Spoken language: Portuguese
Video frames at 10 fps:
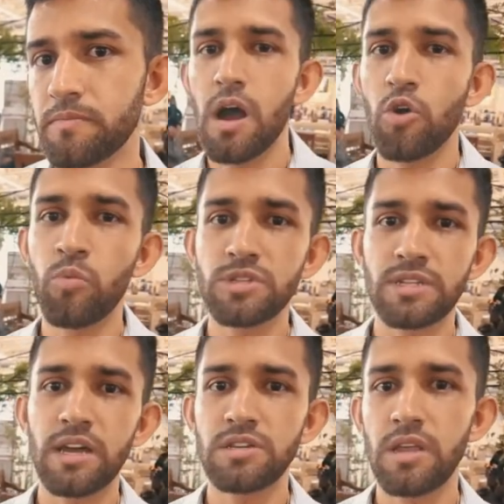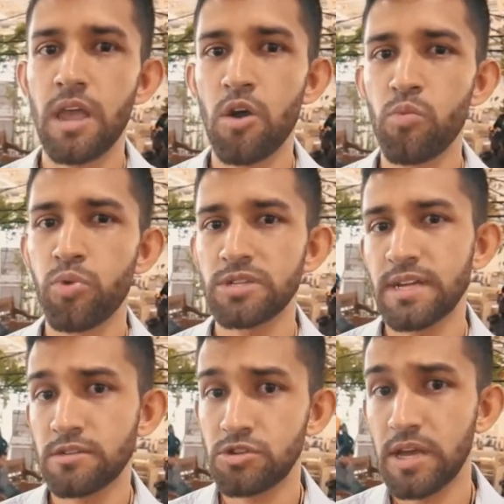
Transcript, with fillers: A compostagem é o processo de